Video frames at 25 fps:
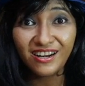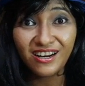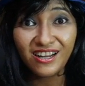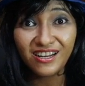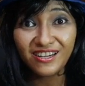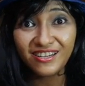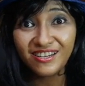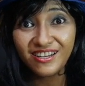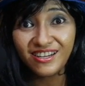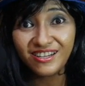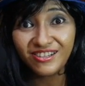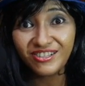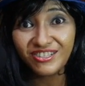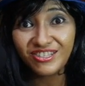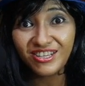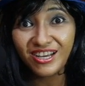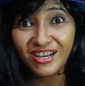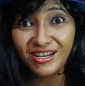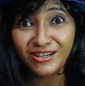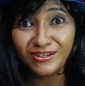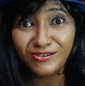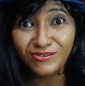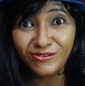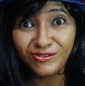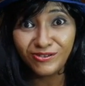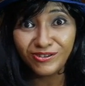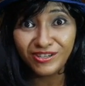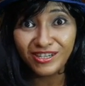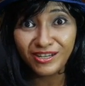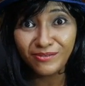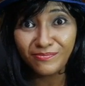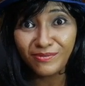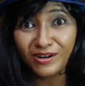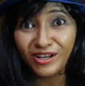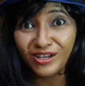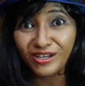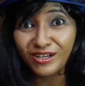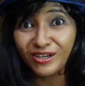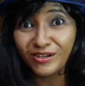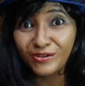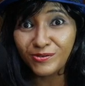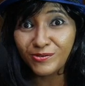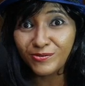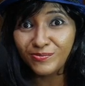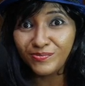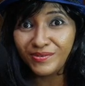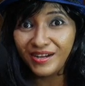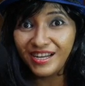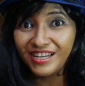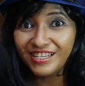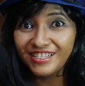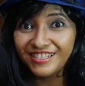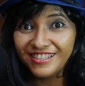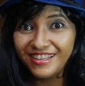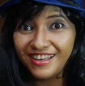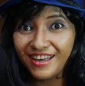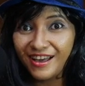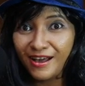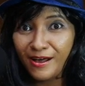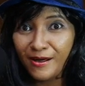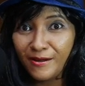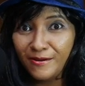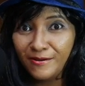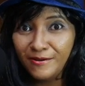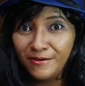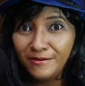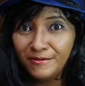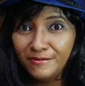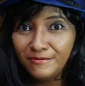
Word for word: ladang jagung di belakang rumahnya.